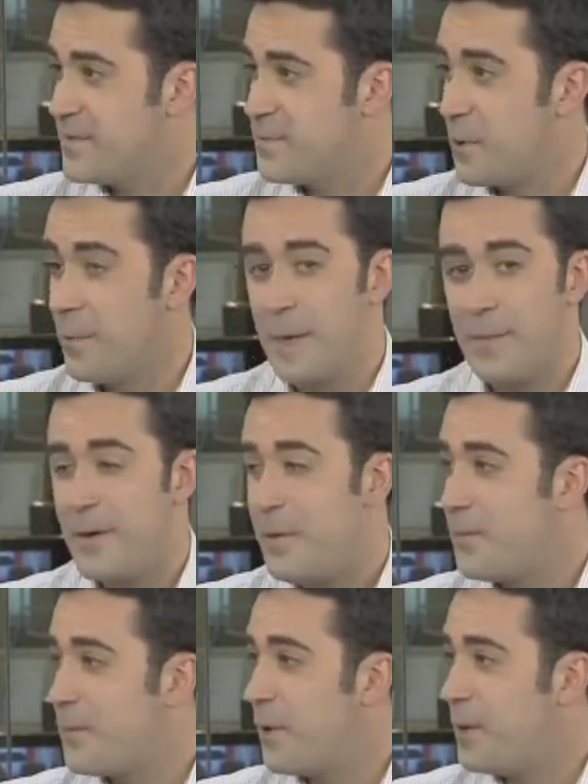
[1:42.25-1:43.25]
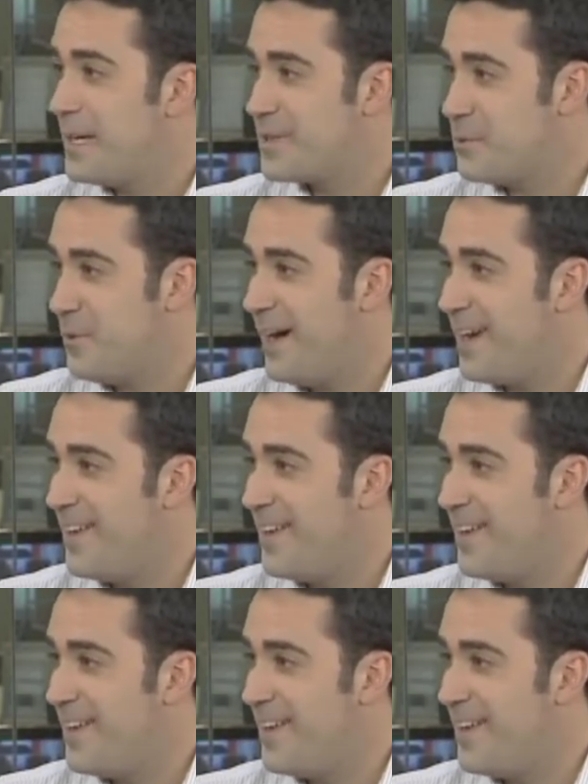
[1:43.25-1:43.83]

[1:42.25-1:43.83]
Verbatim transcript: É, é o problema Recife, é o problema não, é lá.